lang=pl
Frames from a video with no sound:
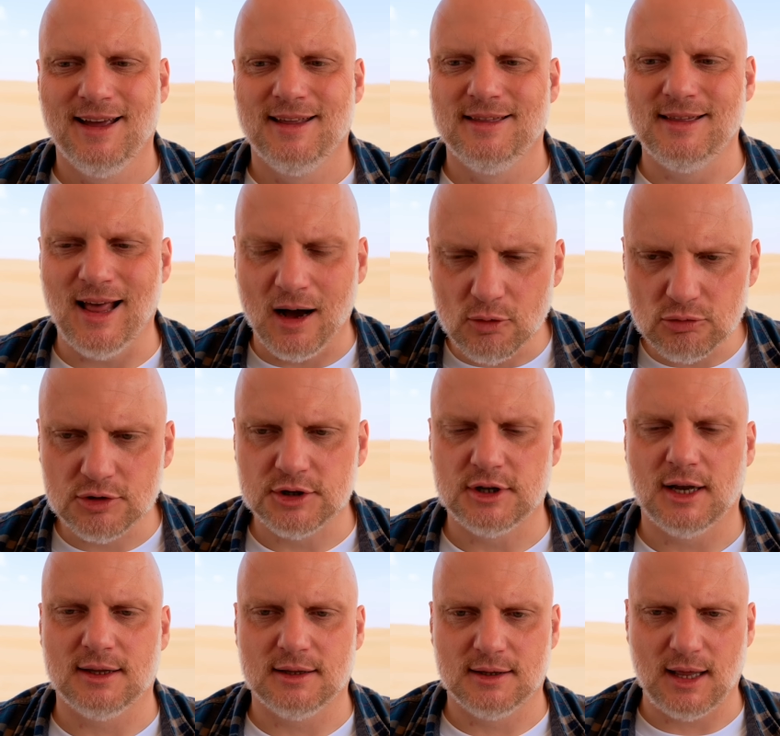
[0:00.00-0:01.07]
naucz
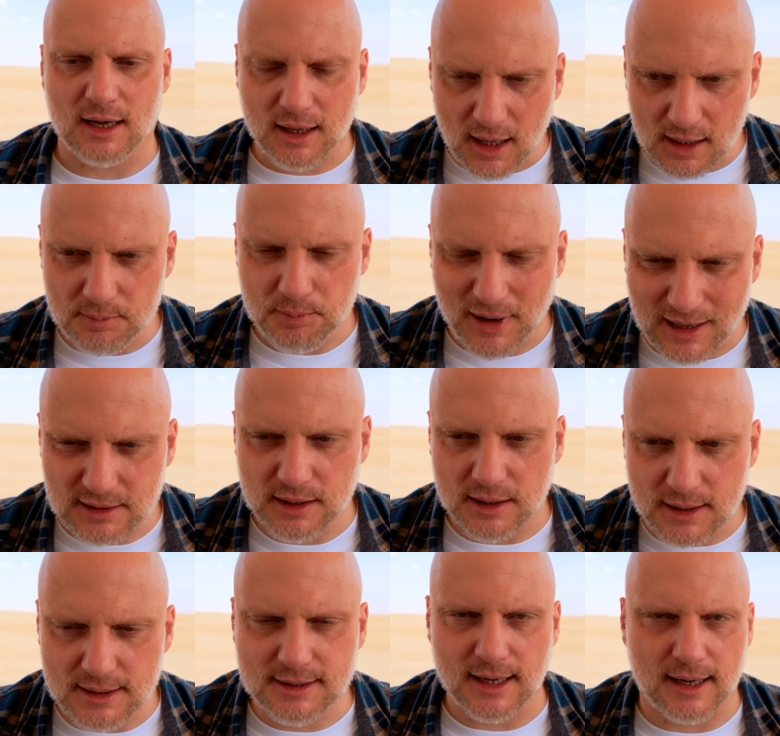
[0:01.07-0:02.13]
się takiej
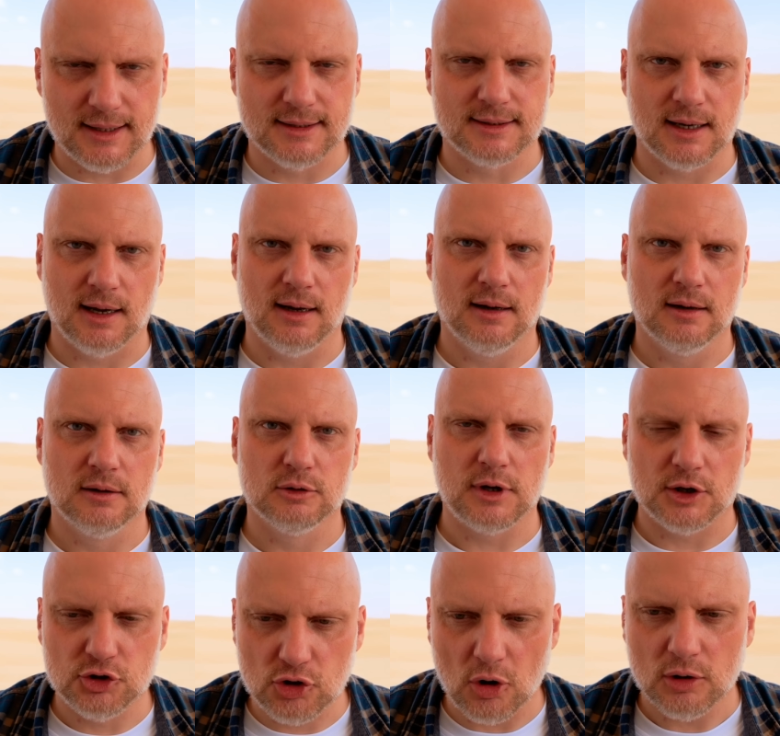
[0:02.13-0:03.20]
praktyki serca,
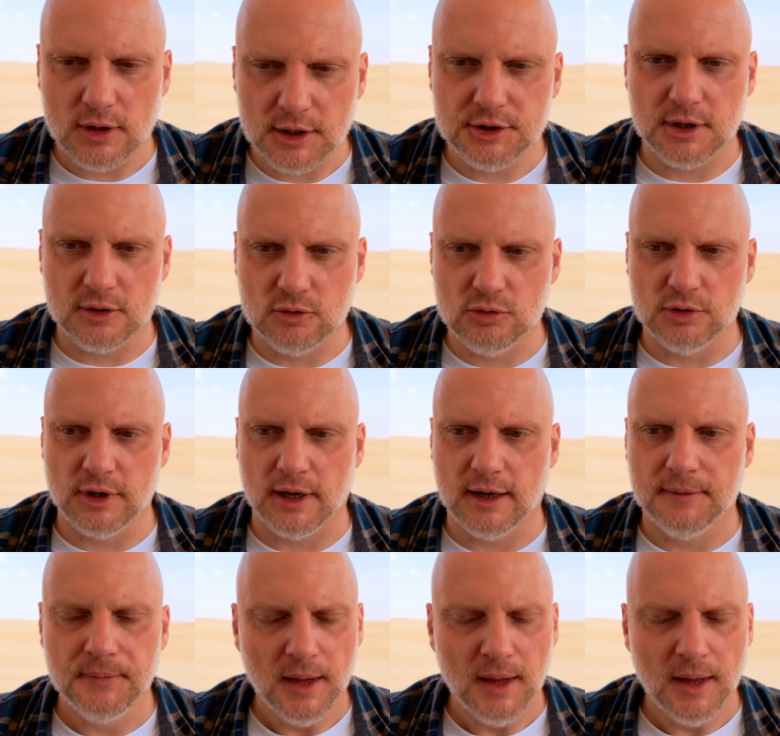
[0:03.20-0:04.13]
która ciągle dziękuję.